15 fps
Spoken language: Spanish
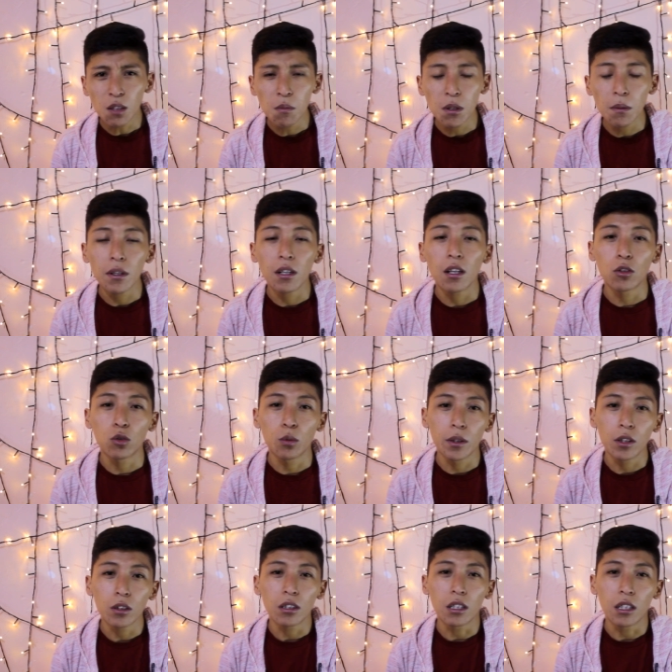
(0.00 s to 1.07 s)
Bieber en su
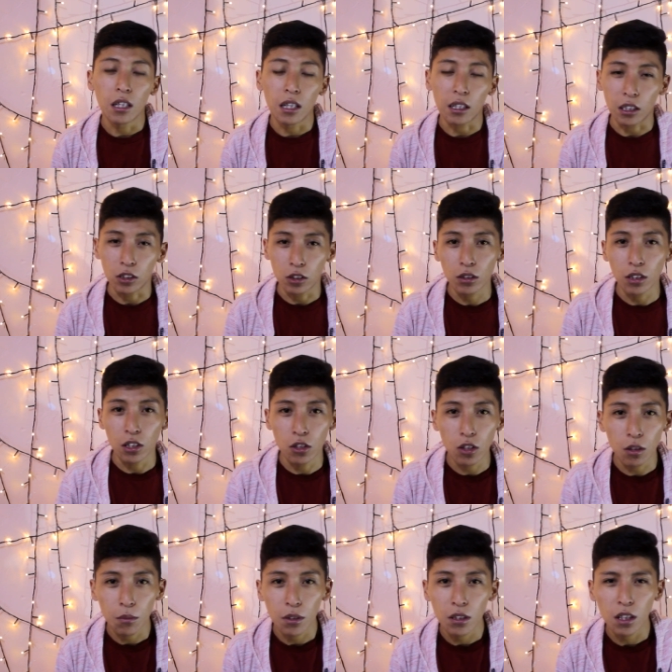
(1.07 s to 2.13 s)
video de la canción de
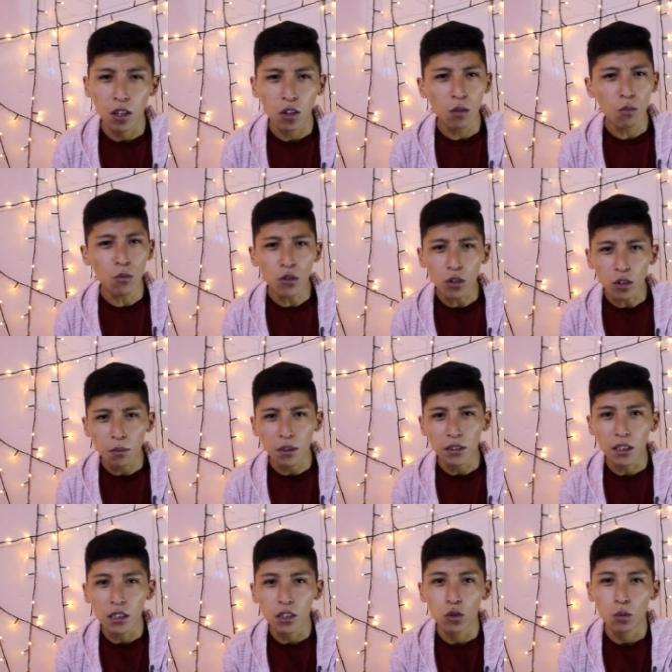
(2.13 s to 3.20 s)
Yomi dejó muchos
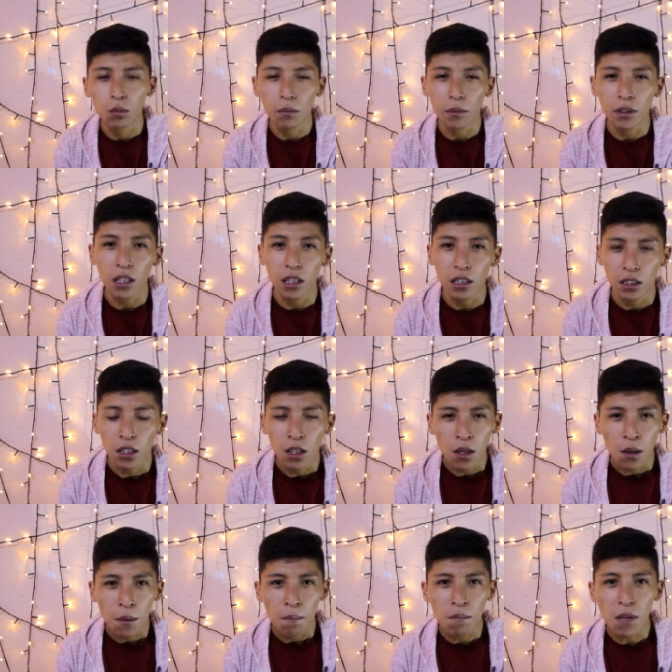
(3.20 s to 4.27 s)
mensajes subliminales.
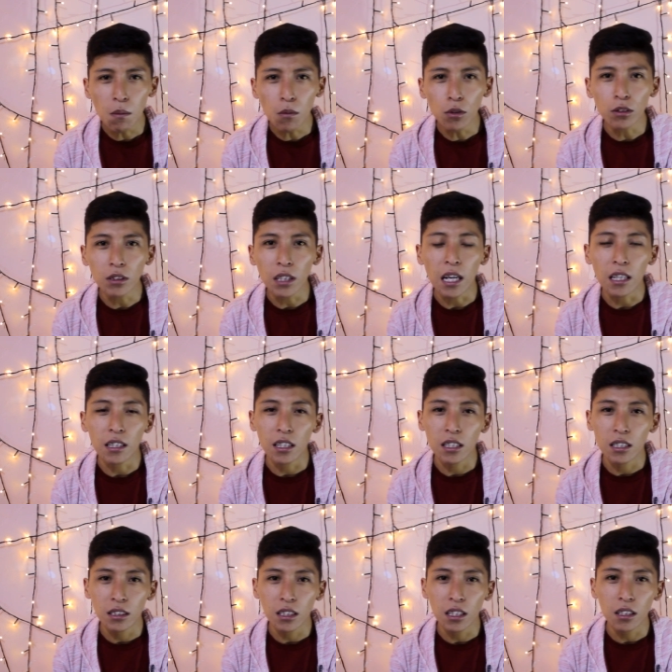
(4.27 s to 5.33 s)
Vamos a
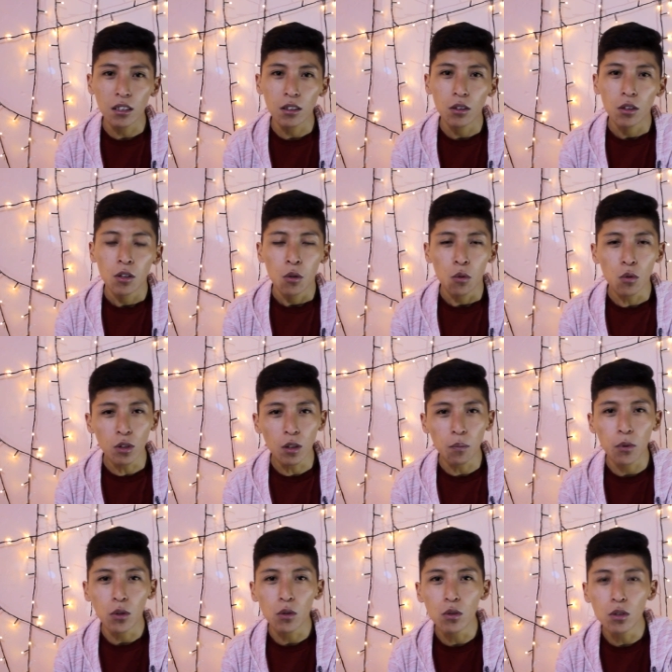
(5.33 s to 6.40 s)
analizar uno
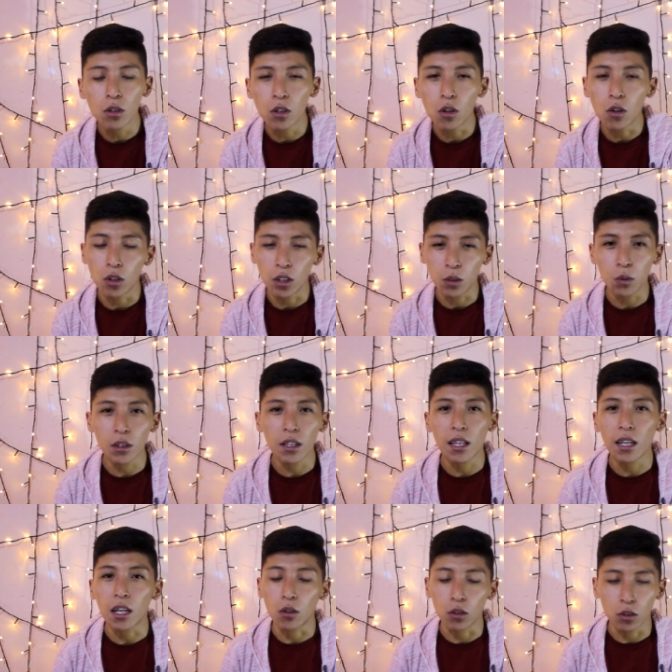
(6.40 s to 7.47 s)
por uno o les voy a
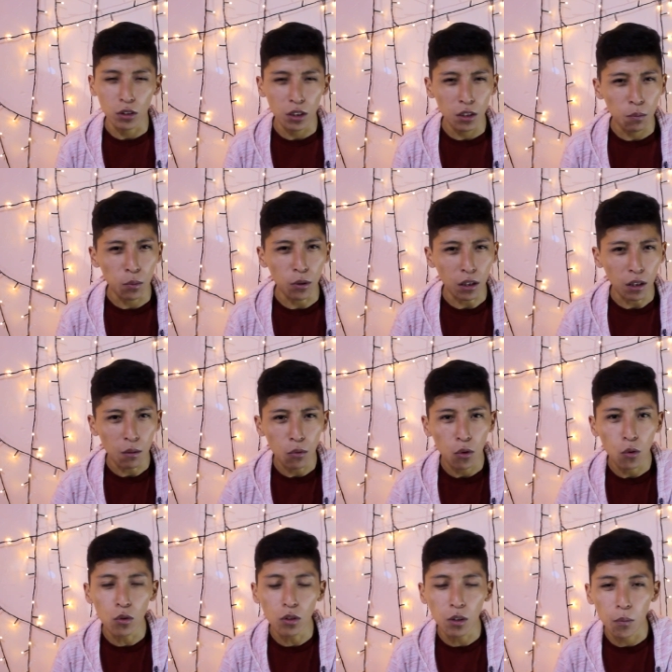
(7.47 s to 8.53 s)
dar a conocer, por
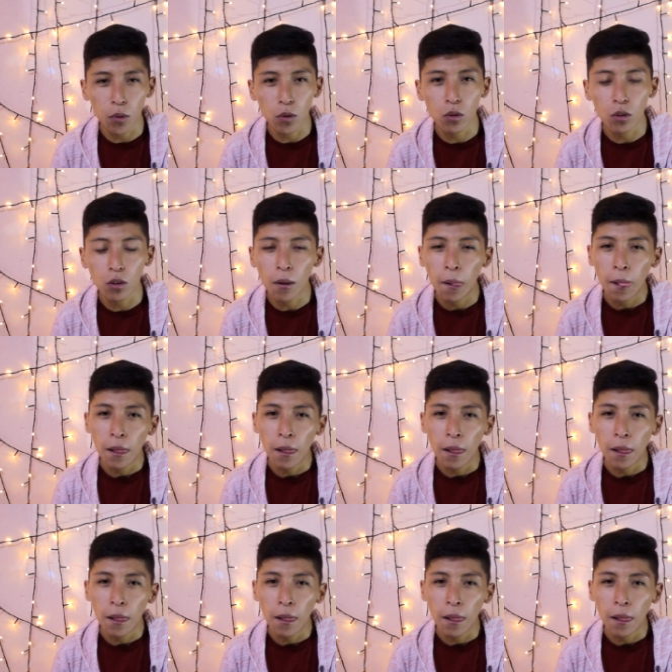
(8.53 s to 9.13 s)
ejemplo, uno por uno